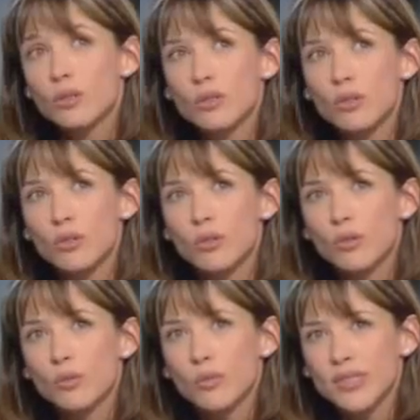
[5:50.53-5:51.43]
de,
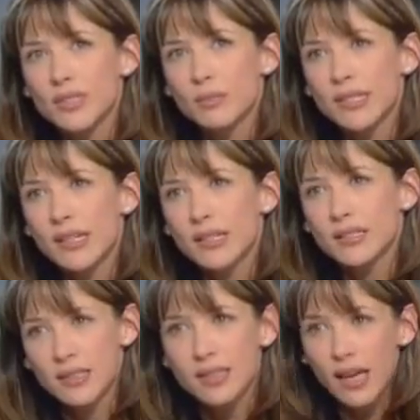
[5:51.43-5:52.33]
de moi, ce qui
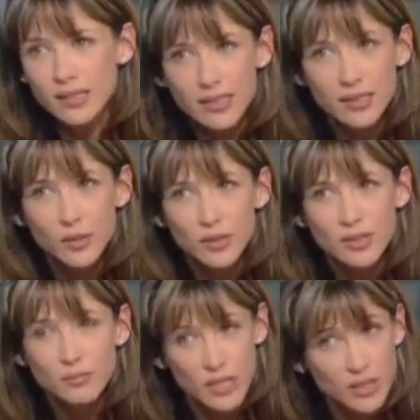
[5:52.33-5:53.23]
m'intéresse, c'est d'être actrice
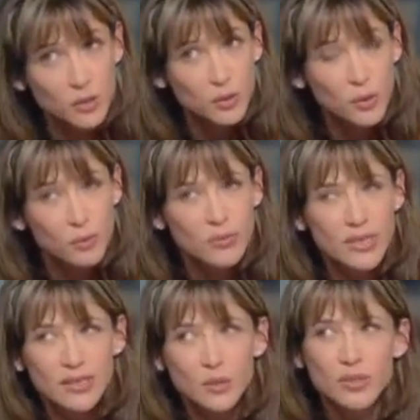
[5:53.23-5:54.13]
aussi, bien sûr,
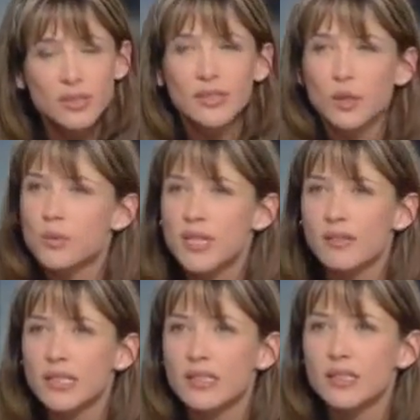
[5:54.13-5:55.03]
mais c'est aussi d'être
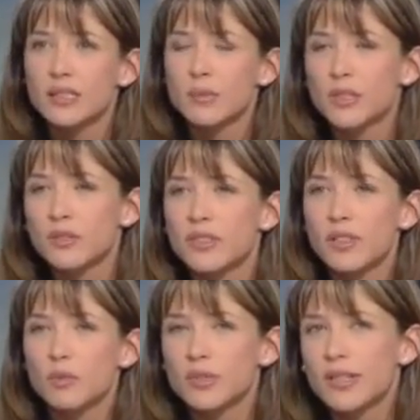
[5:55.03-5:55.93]
observatrice, parce que
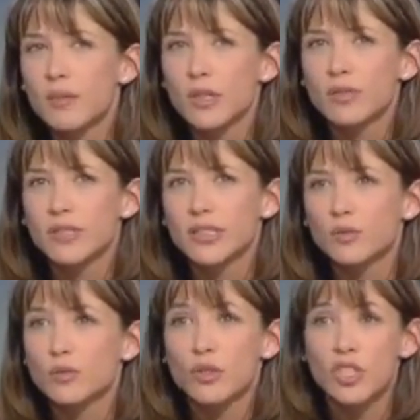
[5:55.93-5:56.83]
finalement, c'est la meilleure
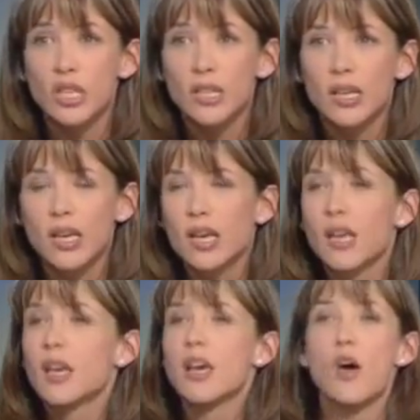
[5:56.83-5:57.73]
façon que j'ai
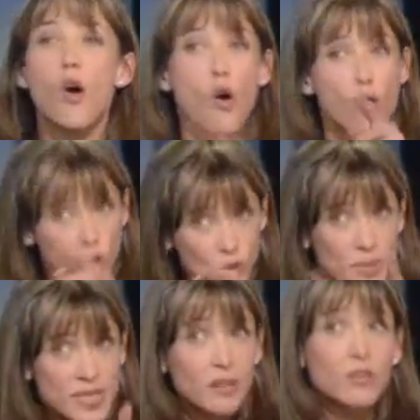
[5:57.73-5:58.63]
en,
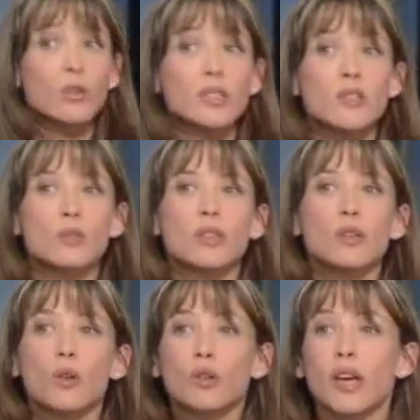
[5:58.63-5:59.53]
observant les
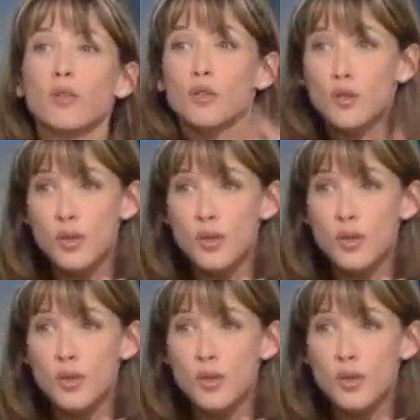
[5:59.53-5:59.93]
autres et en regardant